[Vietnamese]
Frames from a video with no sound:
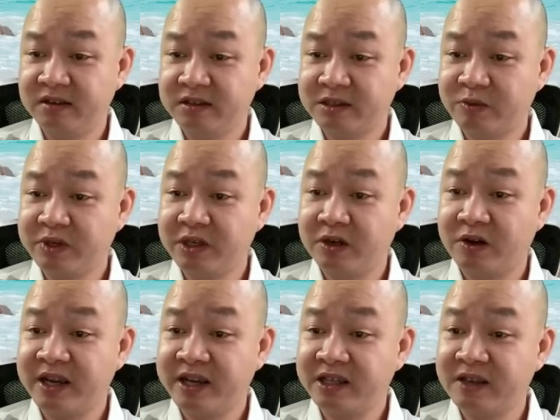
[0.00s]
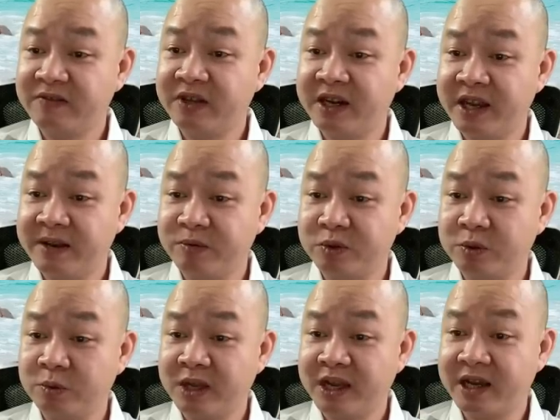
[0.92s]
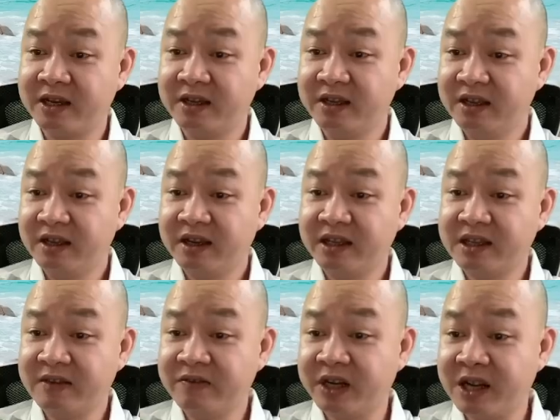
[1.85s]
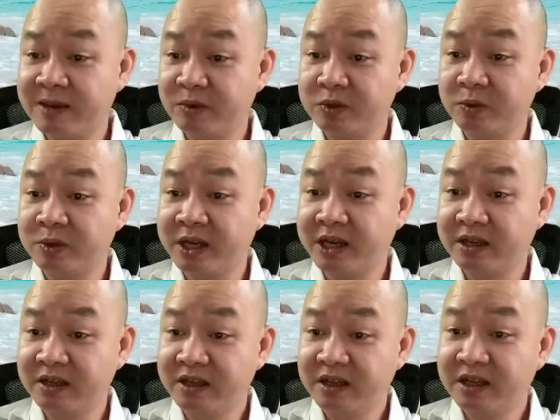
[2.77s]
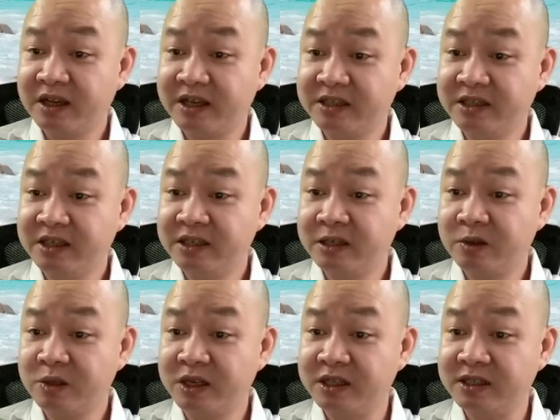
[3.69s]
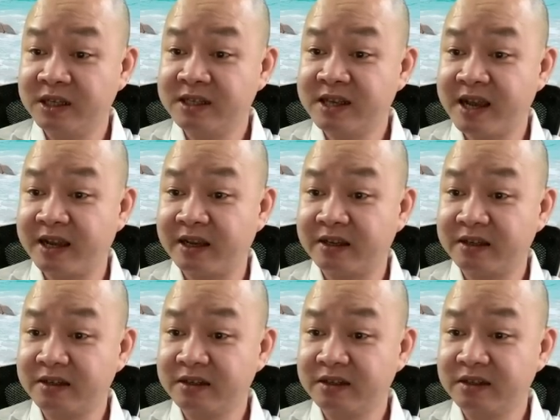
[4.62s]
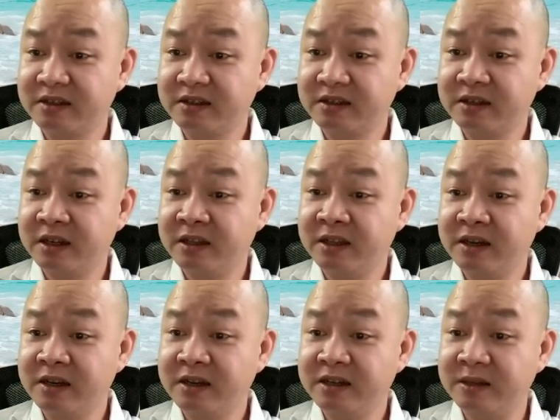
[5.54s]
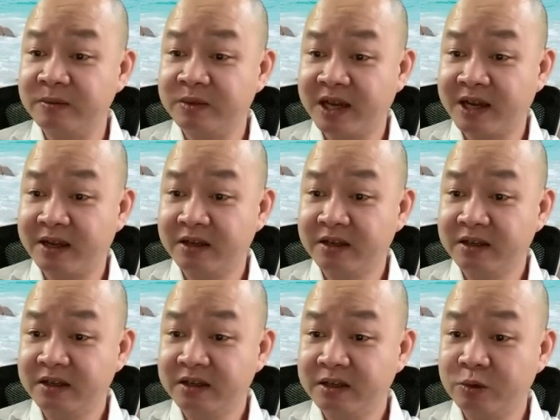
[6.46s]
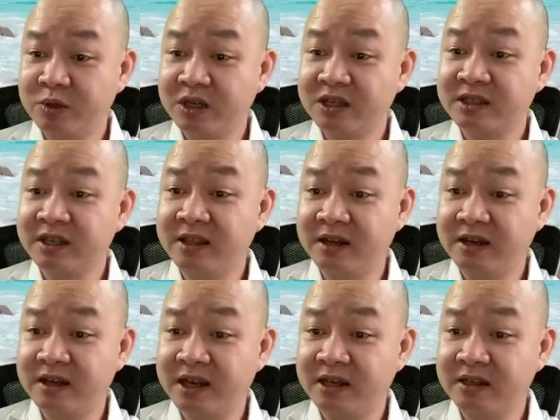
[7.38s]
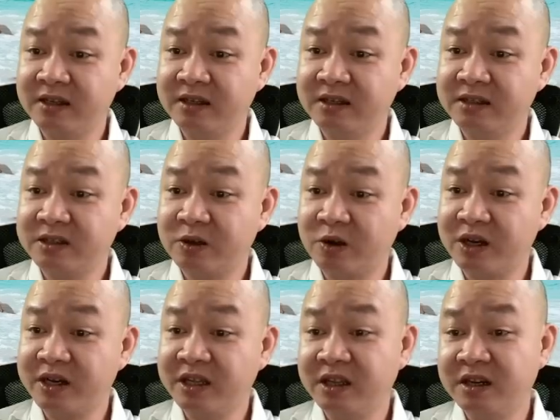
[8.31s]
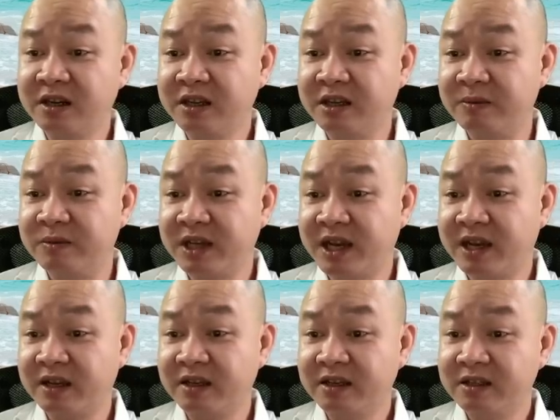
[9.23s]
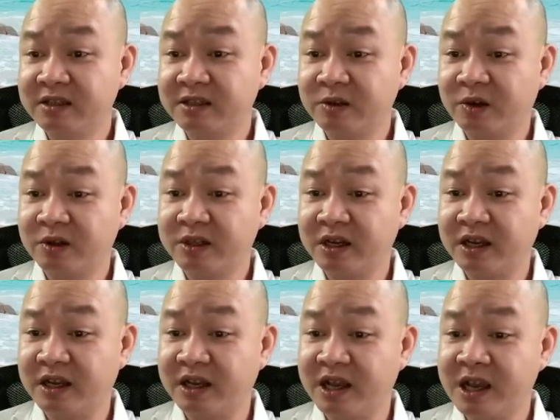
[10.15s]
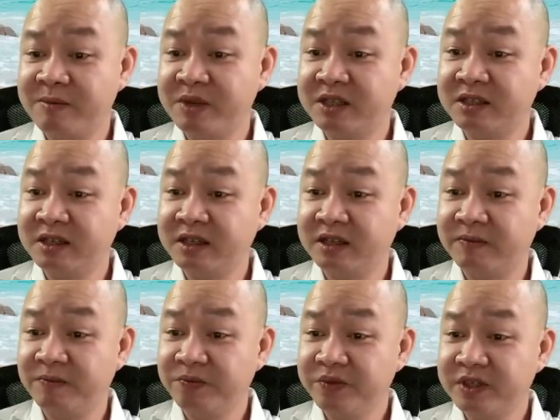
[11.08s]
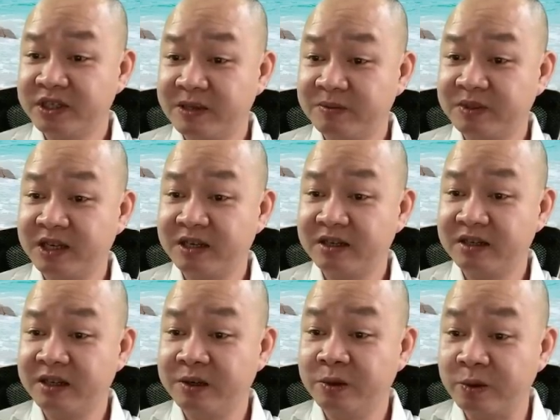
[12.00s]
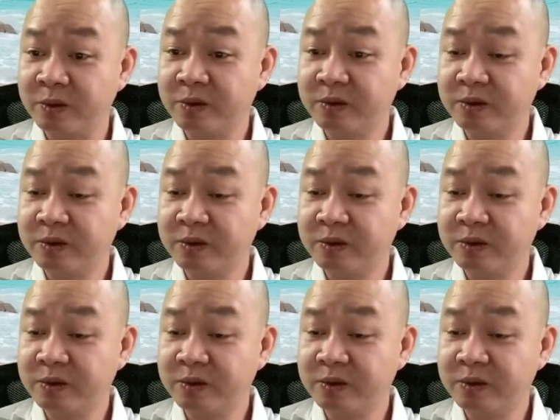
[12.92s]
Trong khi đó ngay tại Việt Nam của chúng ta, ngay tại Việt Nam của chúng ta, các anh chị rất có thể dễ dàng đến tận nơi kiểm tra. Đầu tiên là giấy tờ đã, sau đó là đến tận nơi kiểm tra, sau đó rằng là a bê xê xem xét đầy đủ.